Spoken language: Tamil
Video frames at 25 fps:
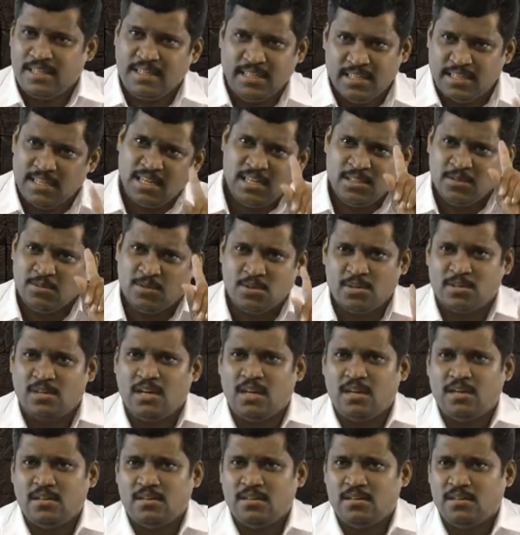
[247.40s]
என்னைக்காவது ஒரு
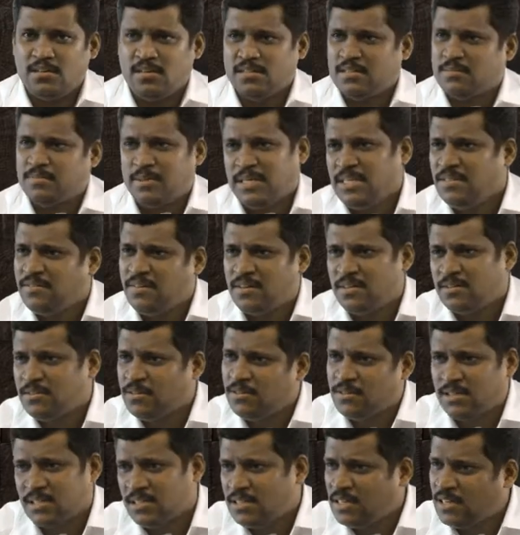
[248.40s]
நாள் அதை பழி
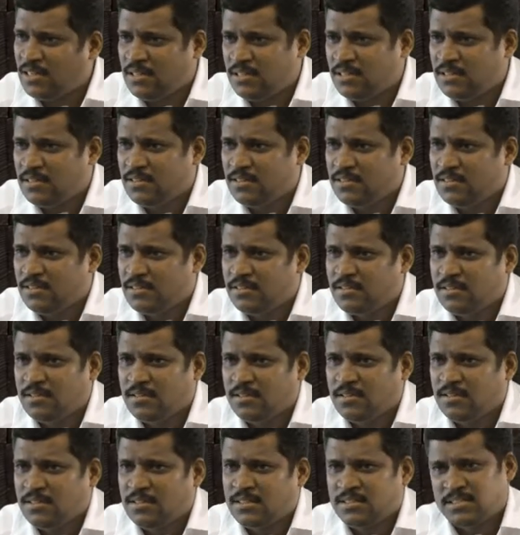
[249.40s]
வாங்கணும்னு இருக்கா
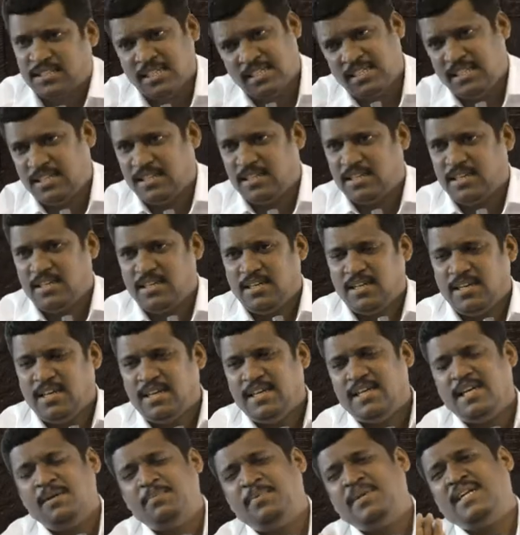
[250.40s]
சரி
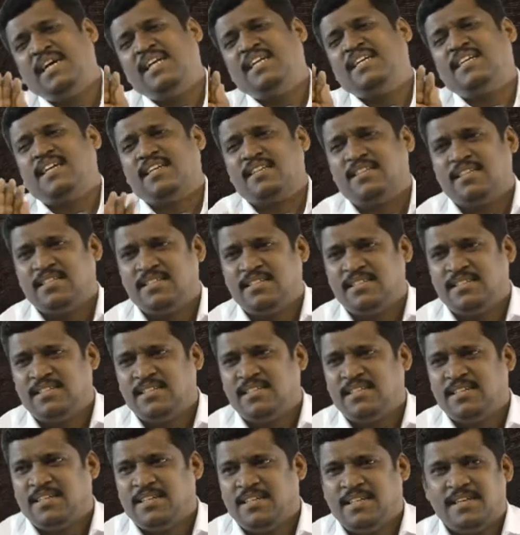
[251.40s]
எப்படி அழிக்கிறது
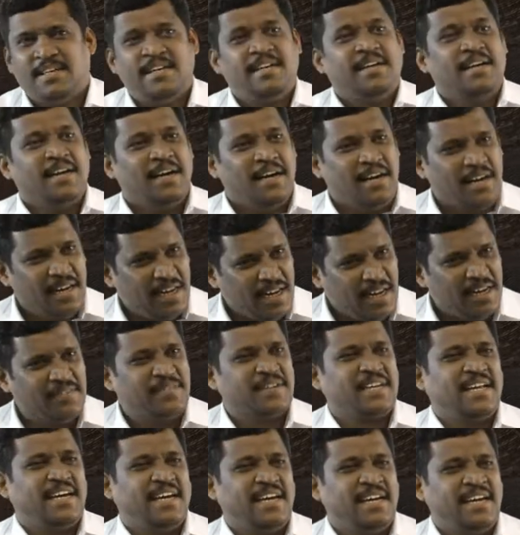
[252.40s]

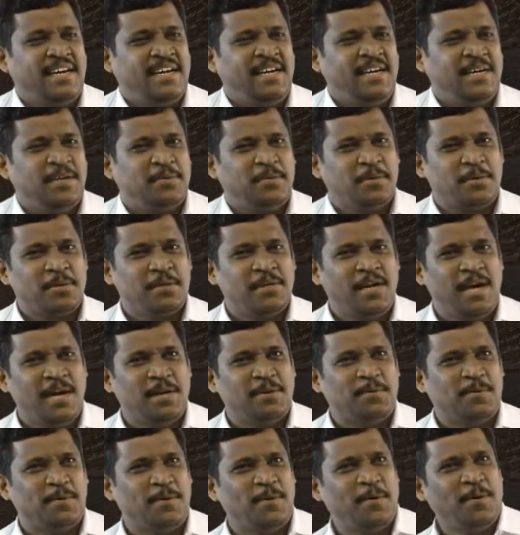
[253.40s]
அவரை ஒரு
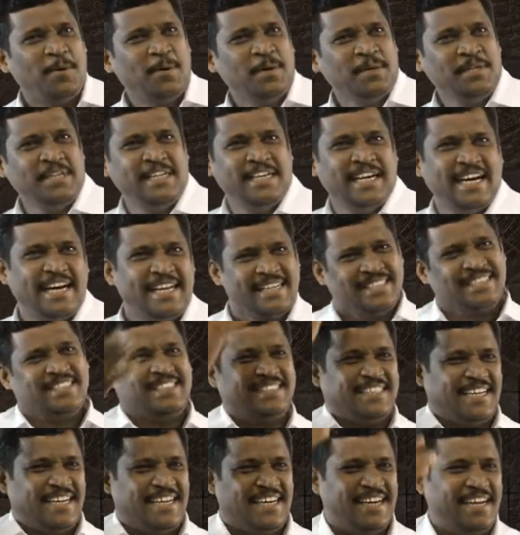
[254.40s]
நாள் ஓங்கி
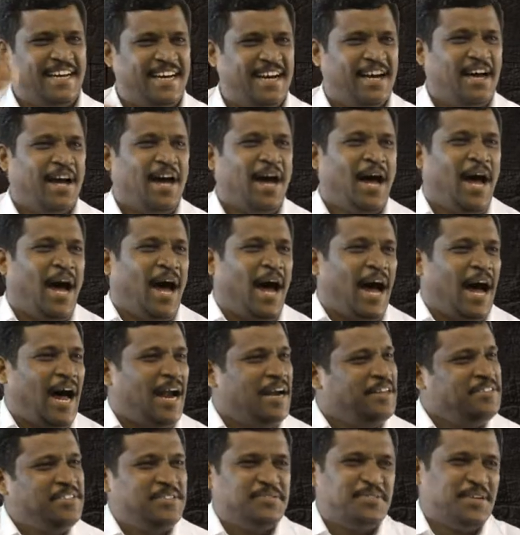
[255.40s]
அரைஞ்சிட்டா
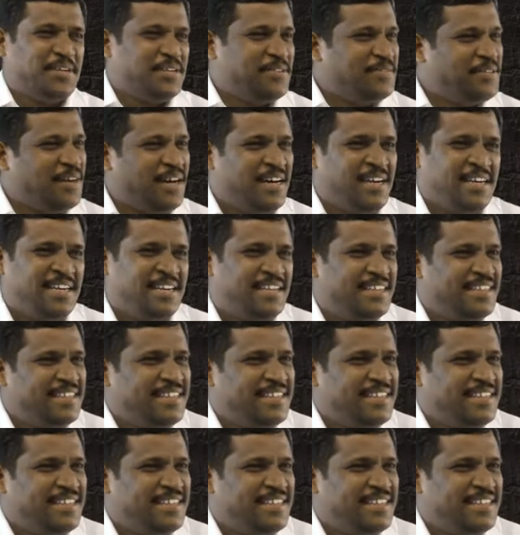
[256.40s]
அழிஞ்சு போயிடுமா